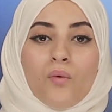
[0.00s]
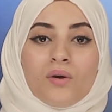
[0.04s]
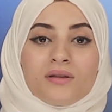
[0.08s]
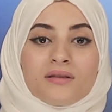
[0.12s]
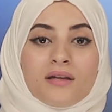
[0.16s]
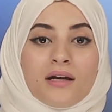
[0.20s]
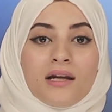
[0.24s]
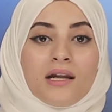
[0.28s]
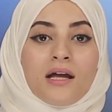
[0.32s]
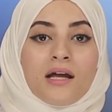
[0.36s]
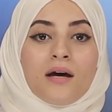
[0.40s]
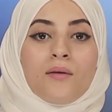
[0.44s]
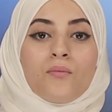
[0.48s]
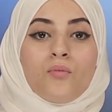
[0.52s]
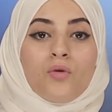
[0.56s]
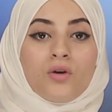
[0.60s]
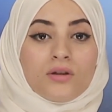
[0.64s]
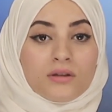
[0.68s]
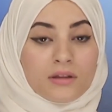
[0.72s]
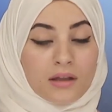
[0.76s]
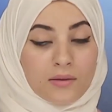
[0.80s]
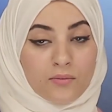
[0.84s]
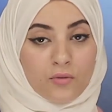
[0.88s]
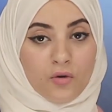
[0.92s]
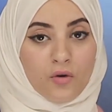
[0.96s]
وصل
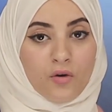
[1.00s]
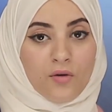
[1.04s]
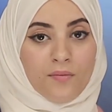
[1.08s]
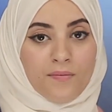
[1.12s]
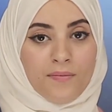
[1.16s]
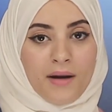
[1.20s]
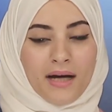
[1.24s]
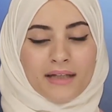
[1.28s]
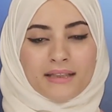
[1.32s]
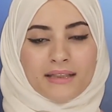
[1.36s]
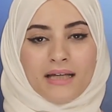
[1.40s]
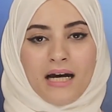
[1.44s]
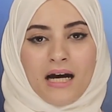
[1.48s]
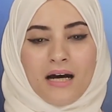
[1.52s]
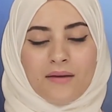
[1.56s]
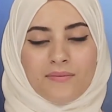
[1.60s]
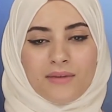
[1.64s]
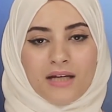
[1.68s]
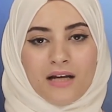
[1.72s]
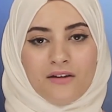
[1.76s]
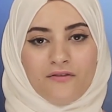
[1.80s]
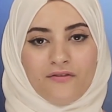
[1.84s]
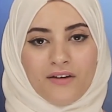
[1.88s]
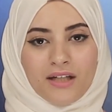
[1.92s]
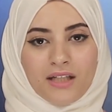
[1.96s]
معظمهم بعد عام
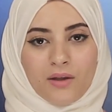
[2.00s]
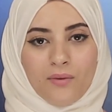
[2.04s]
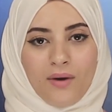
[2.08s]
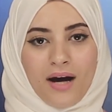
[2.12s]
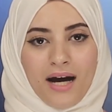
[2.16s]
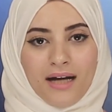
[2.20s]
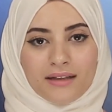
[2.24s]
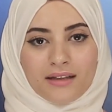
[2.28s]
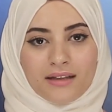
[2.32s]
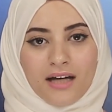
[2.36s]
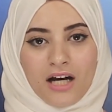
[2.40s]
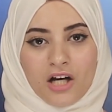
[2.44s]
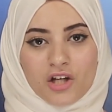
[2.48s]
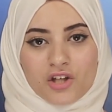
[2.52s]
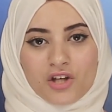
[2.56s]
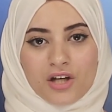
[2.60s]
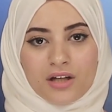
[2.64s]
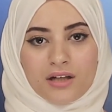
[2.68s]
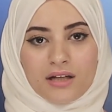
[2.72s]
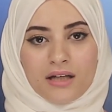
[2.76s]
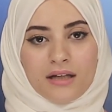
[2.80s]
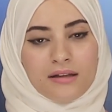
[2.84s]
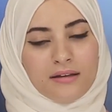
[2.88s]
2011